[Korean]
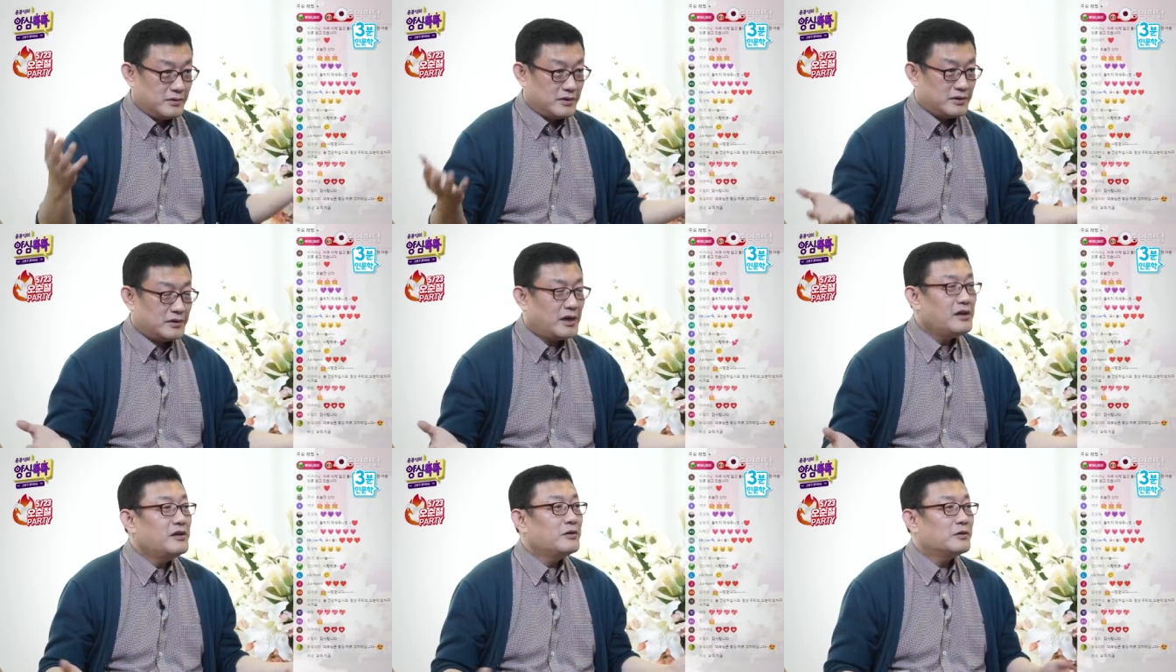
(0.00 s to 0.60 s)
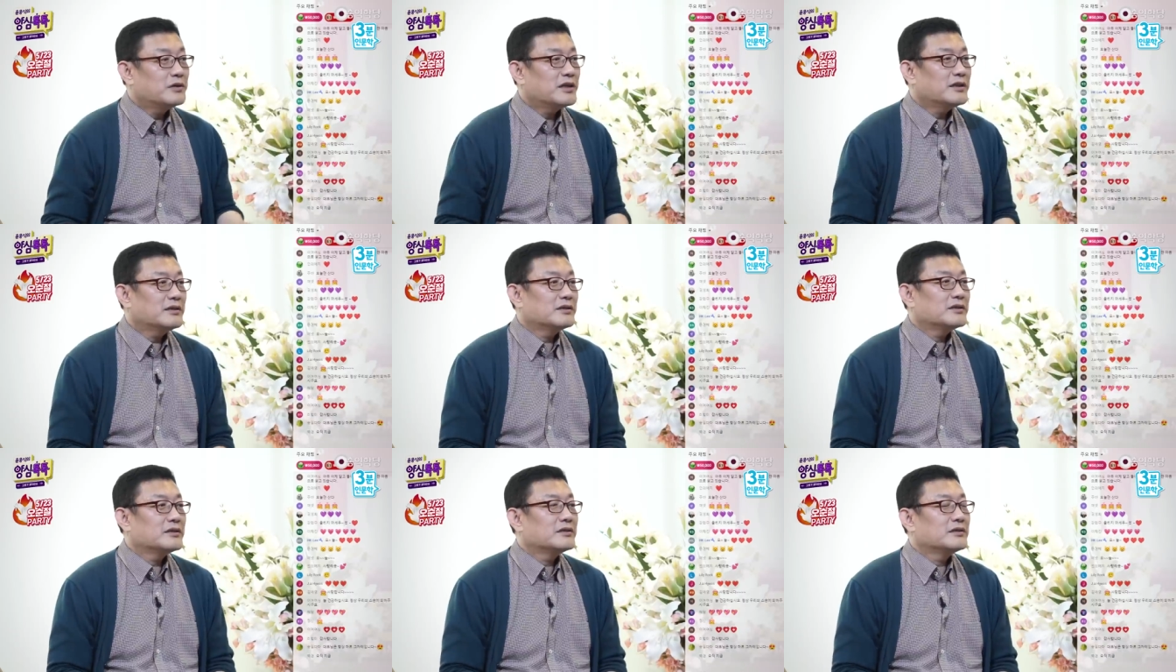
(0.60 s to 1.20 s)
살려고
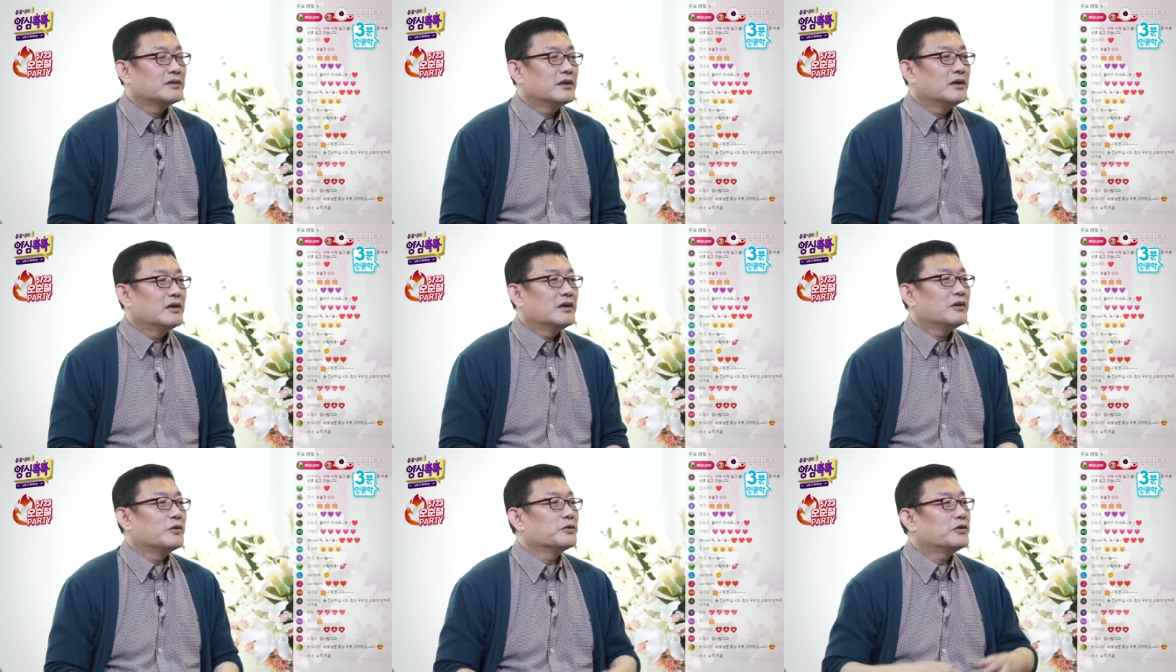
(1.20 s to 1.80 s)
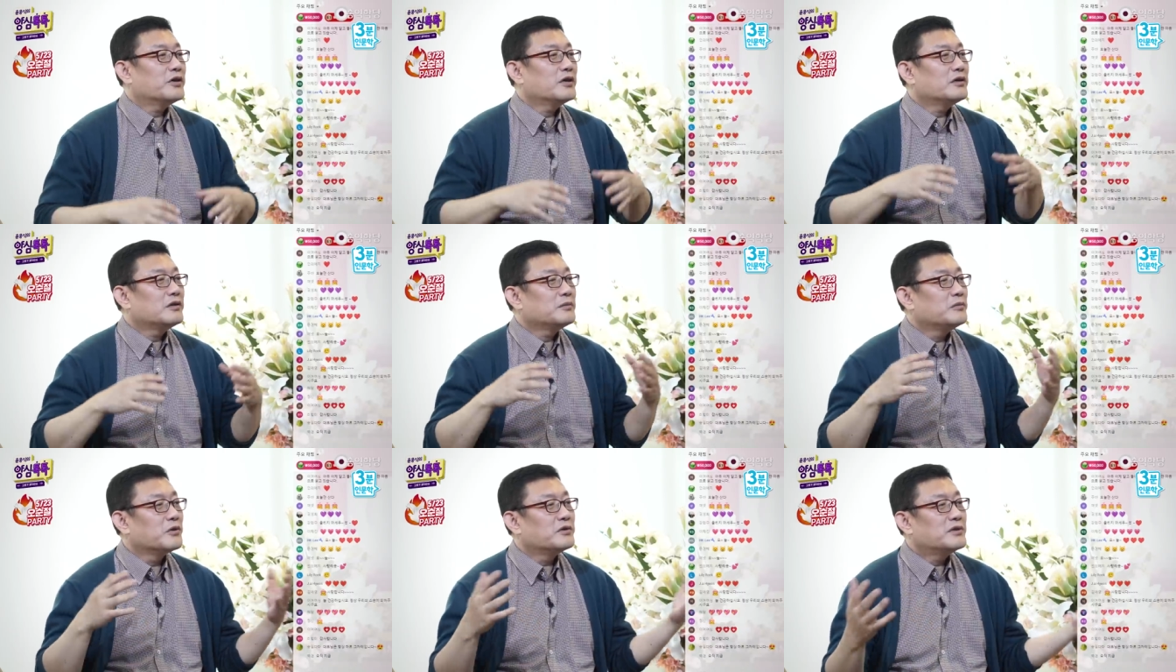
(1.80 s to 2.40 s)
사는 거예요. 어떻게
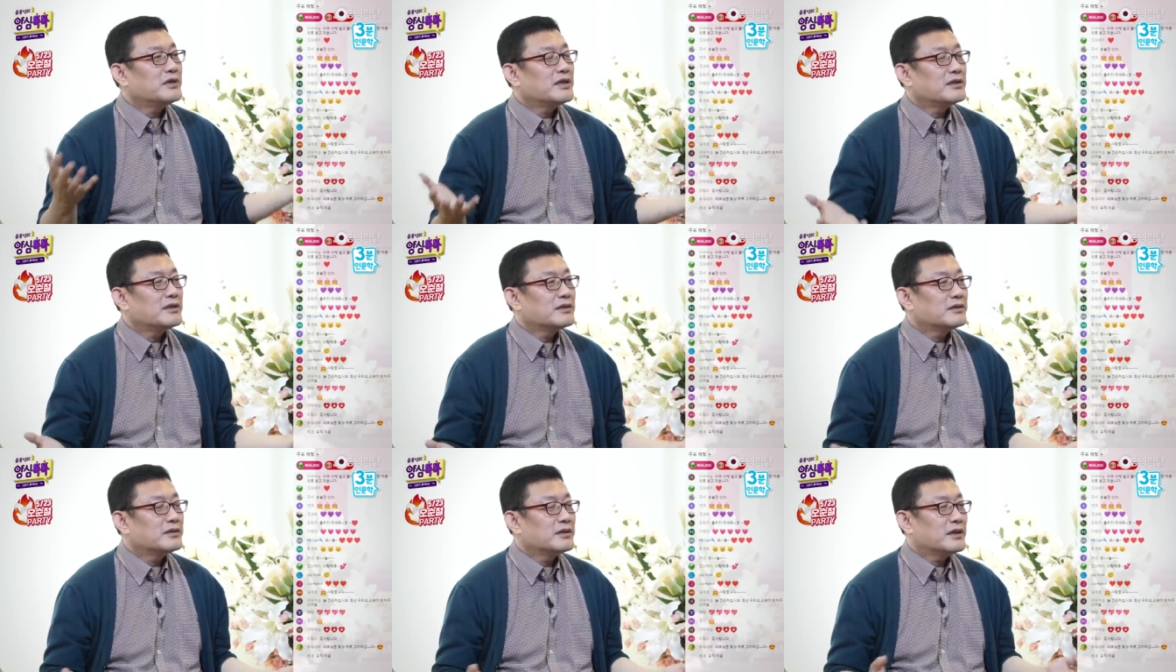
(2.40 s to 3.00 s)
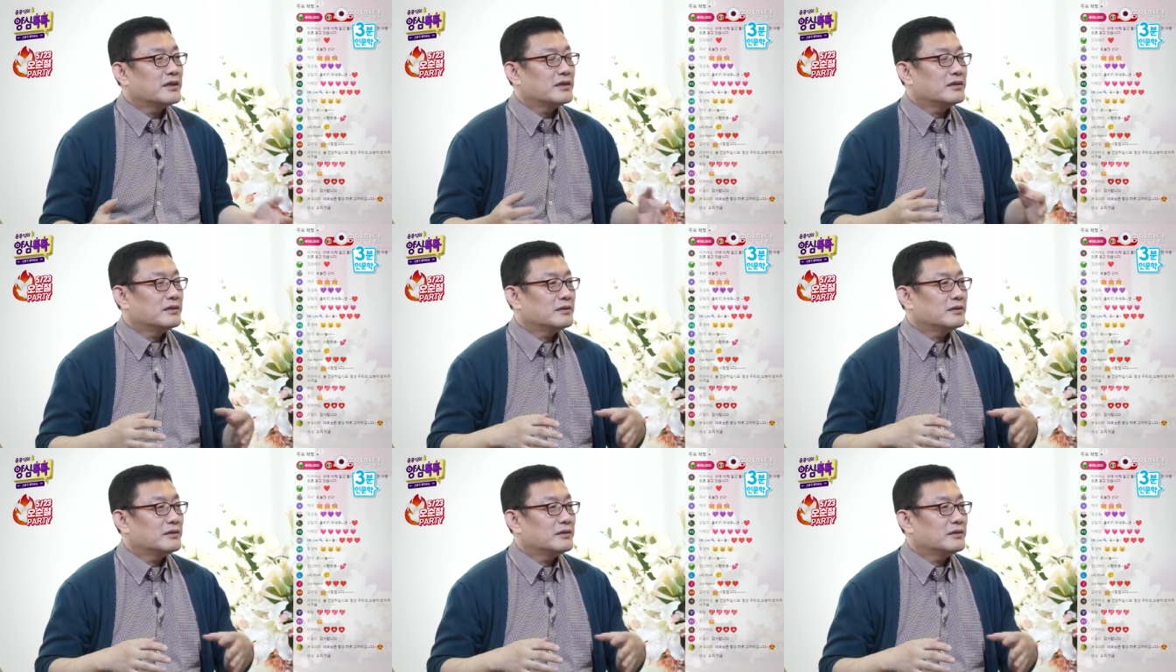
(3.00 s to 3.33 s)
그럼 멋지게 살 거냐?